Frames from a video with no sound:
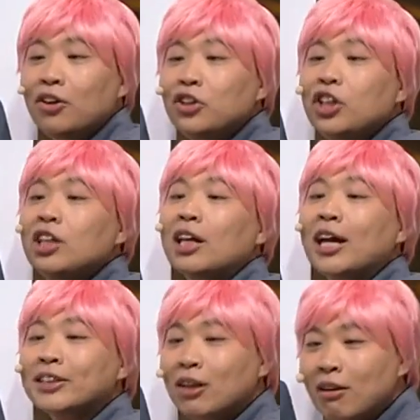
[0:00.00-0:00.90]
헌팅이
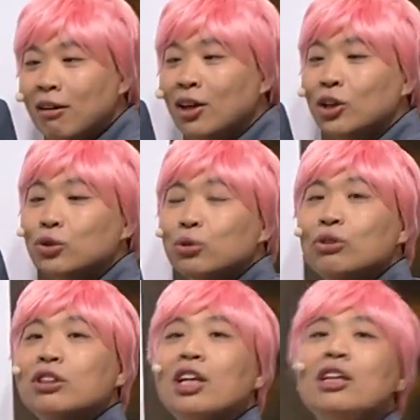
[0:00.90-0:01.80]
돼서
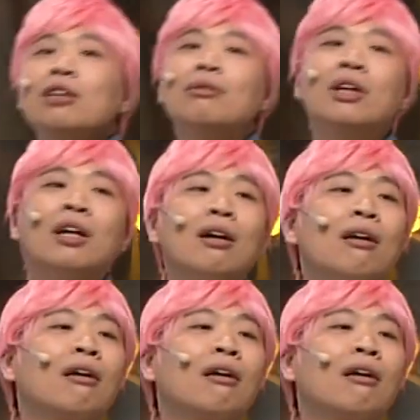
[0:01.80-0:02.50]
술을 깨기 위해